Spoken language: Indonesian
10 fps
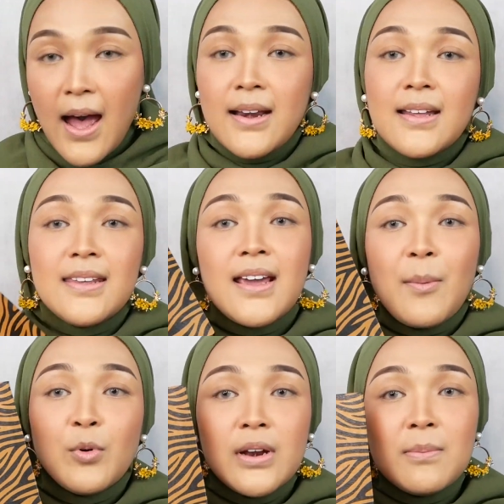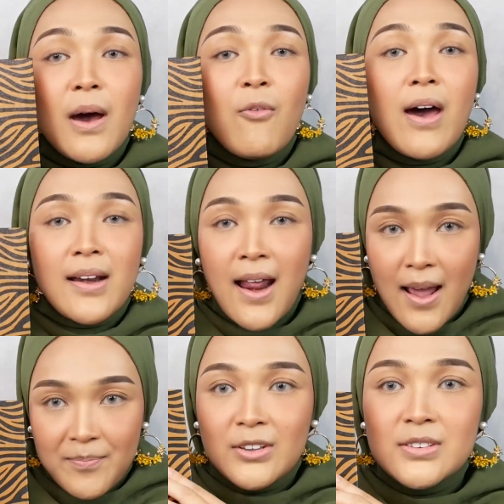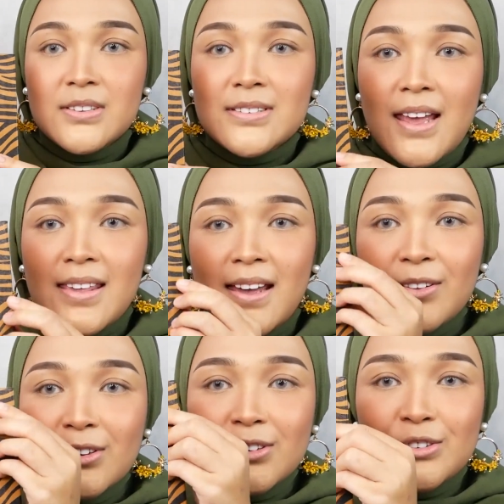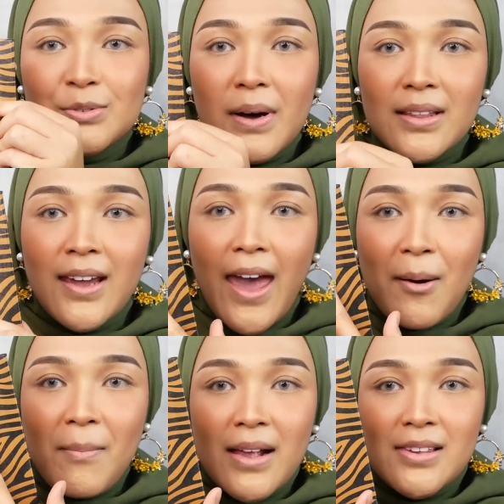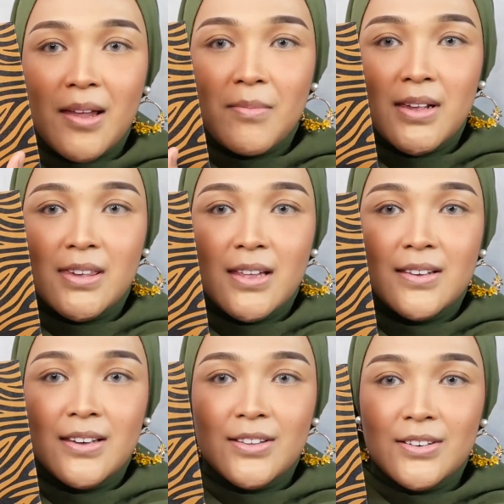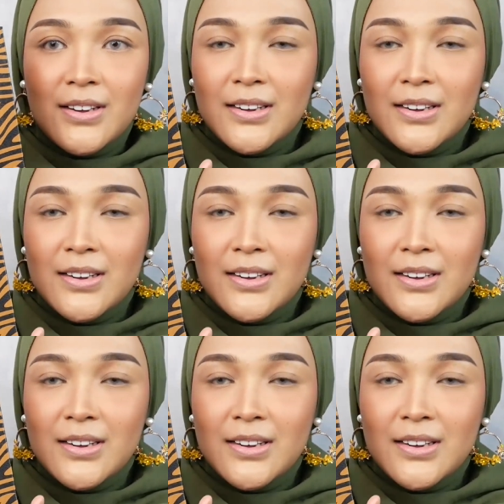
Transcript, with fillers: ada 35 warna terus desainnya tuh lucu banget nih kayak macan-macan gitu